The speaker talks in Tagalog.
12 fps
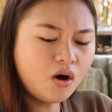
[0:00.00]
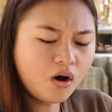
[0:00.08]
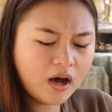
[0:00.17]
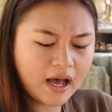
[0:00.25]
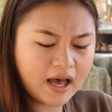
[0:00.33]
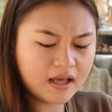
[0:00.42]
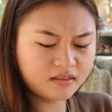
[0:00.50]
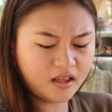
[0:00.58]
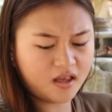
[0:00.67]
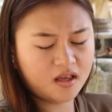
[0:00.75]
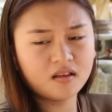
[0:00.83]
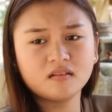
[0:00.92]
Oo nga,
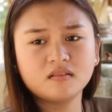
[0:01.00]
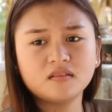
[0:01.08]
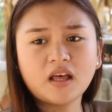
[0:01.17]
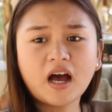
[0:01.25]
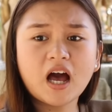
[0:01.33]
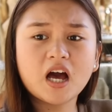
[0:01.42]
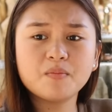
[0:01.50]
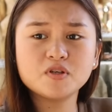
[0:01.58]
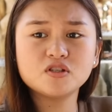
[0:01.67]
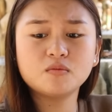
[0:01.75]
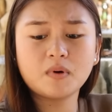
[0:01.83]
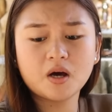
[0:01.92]
ate.
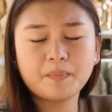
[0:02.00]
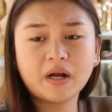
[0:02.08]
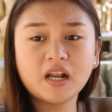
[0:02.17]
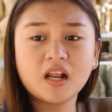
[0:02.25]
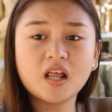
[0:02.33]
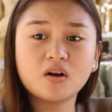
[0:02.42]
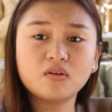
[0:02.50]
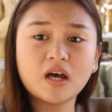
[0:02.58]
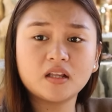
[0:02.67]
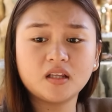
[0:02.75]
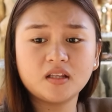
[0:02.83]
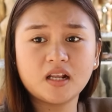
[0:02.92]
Nakakamiss yung mga paglalaro
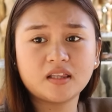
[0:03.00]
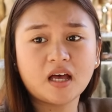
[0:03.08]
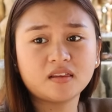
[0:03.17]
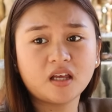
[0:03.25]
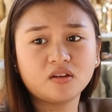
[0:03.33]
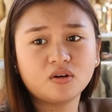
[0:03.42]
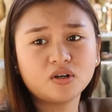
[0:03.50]
natin nila tatay